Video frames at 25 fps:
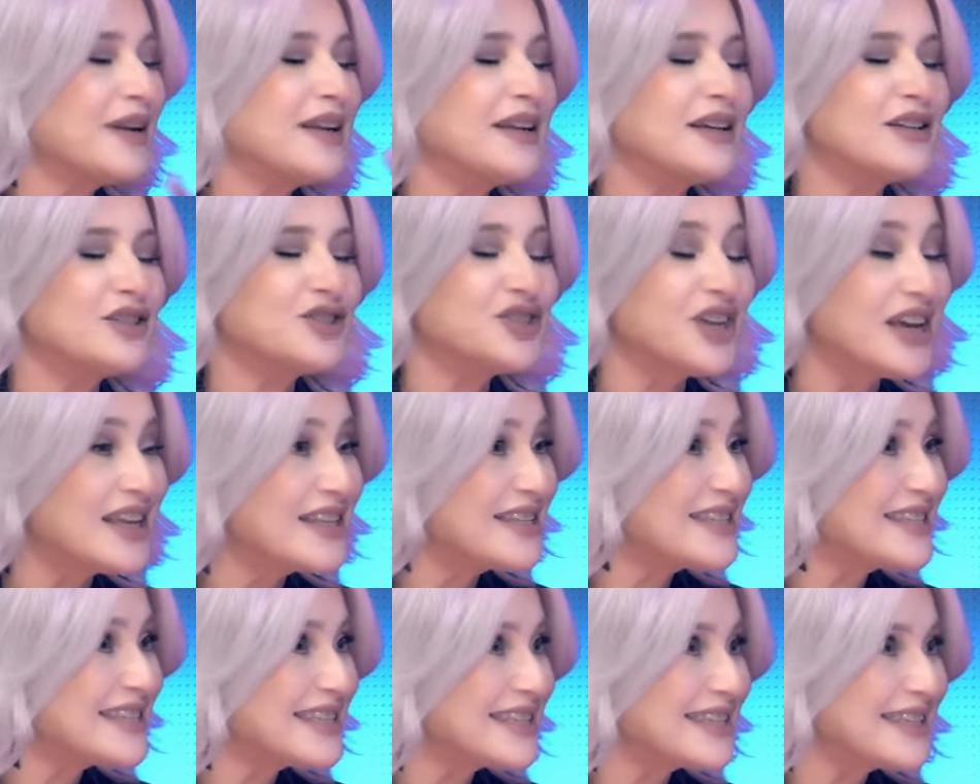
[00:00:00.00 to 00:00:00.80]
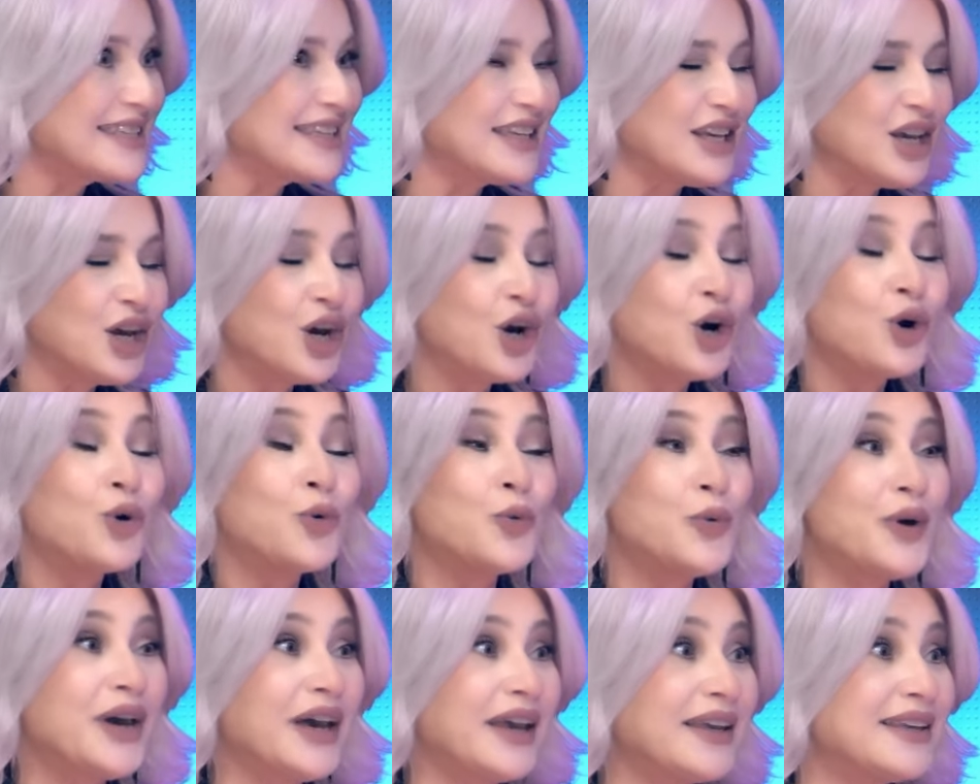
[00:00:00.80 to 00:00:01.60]
بالجينزي
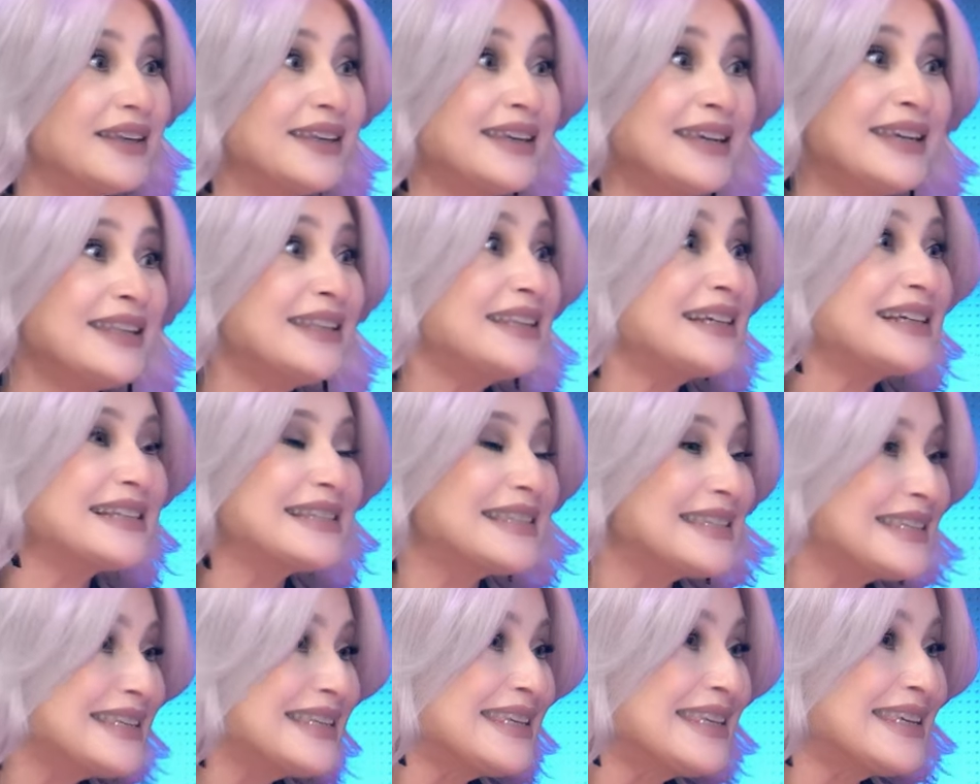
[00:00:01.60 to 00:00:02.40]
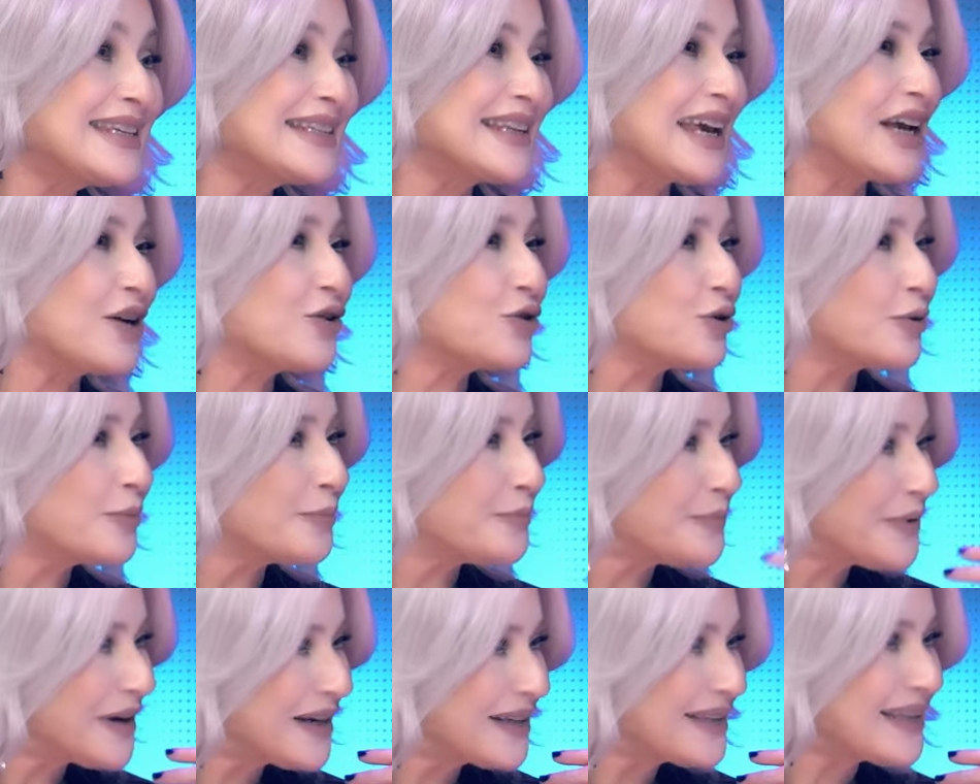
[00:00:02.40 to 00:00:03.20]
واعيين كتير يعني
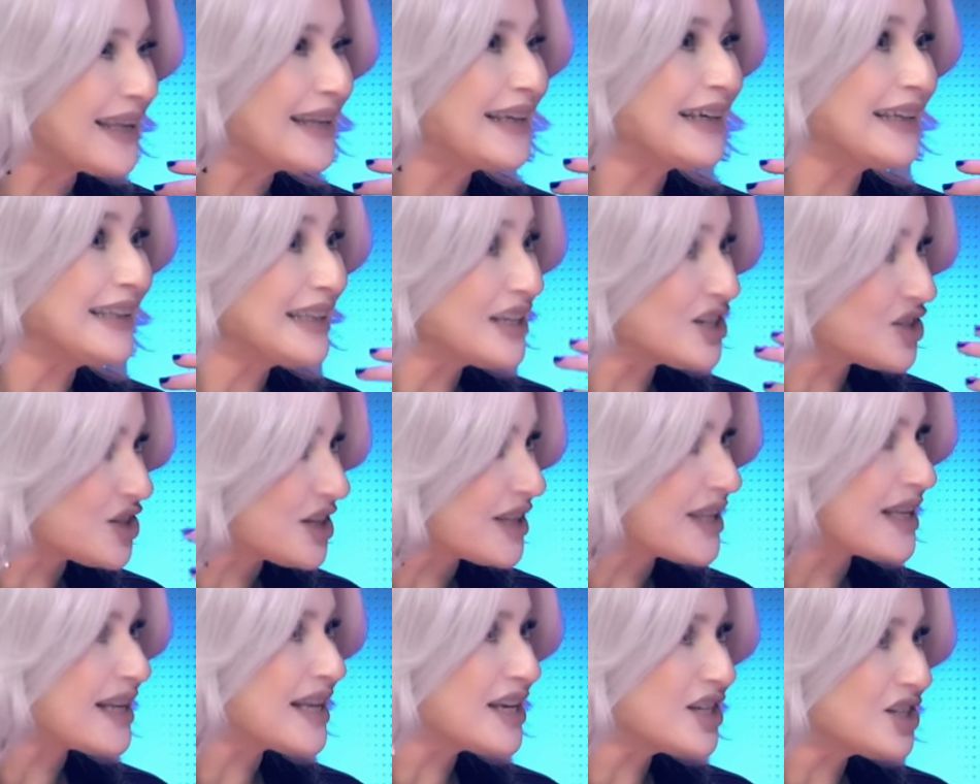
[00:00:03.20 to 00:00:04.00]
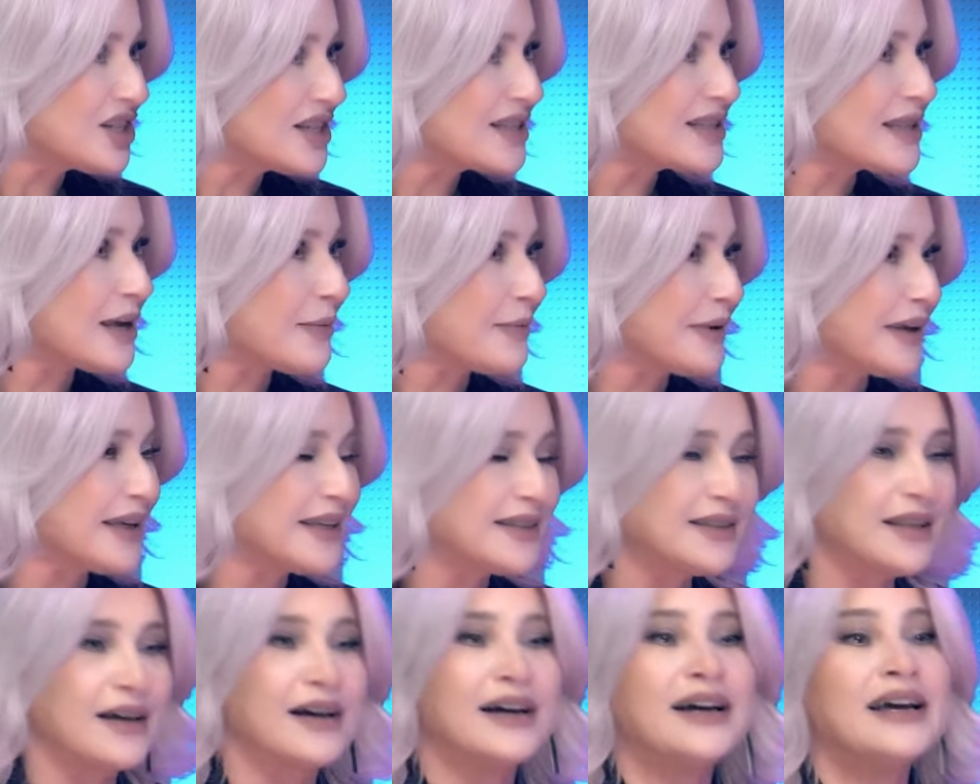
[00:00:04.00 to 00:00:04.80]
كومبيرد لنحن الجنريشن
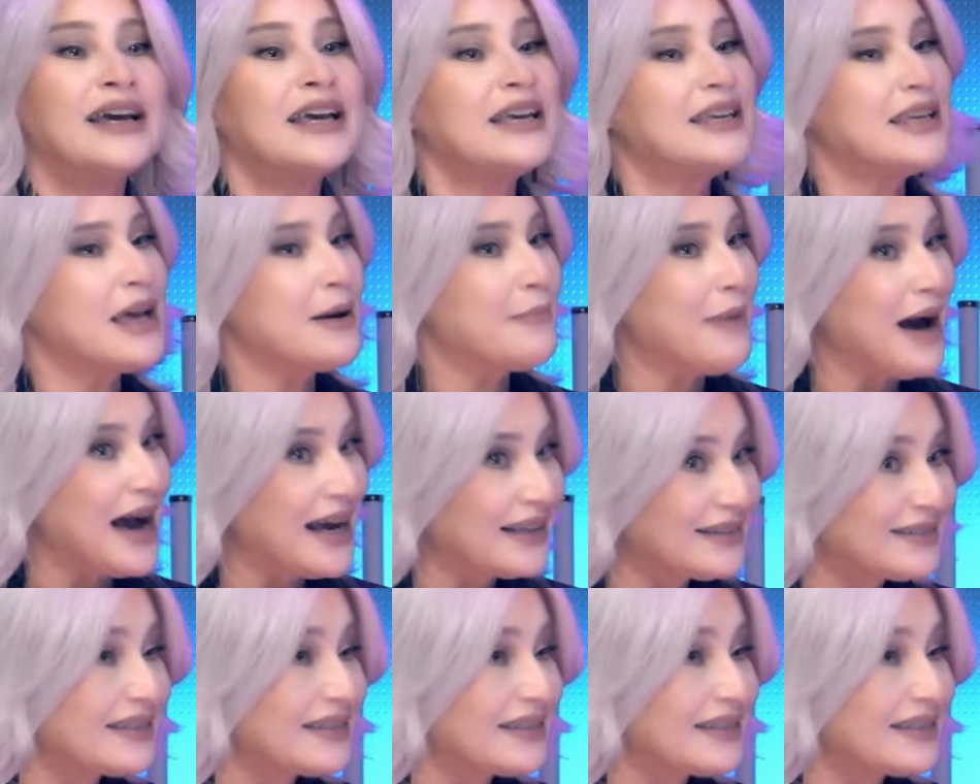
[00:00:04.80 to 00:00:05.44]
تبعيتنا يا يعني